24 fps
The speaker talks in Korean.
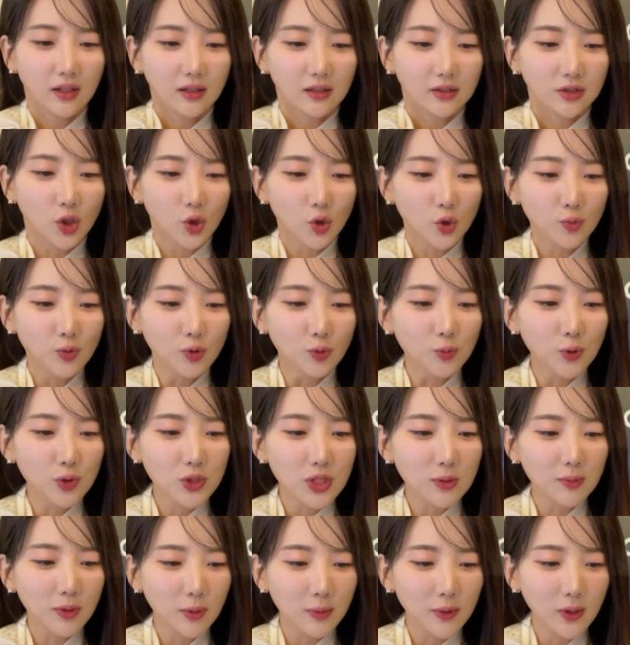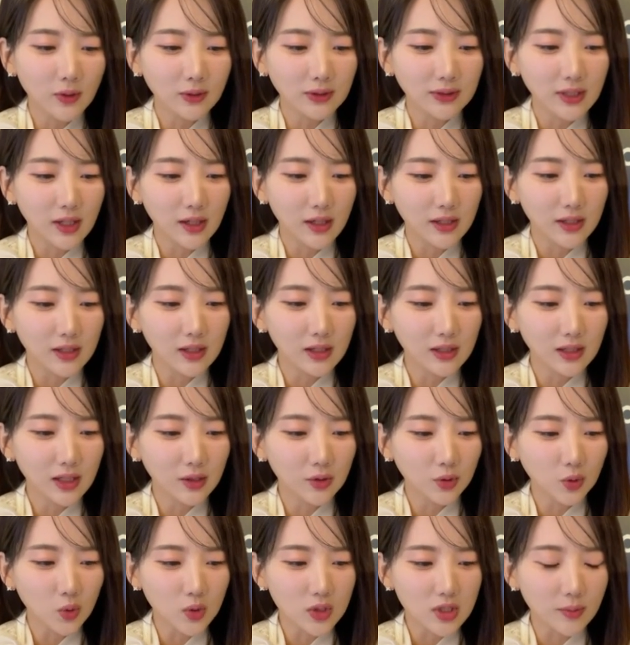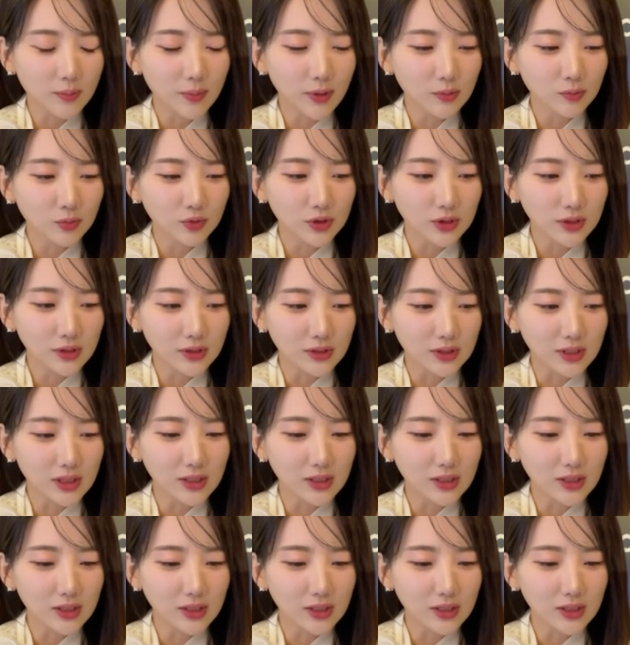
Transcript: 서울 북부지법 형사 1단독 재판부는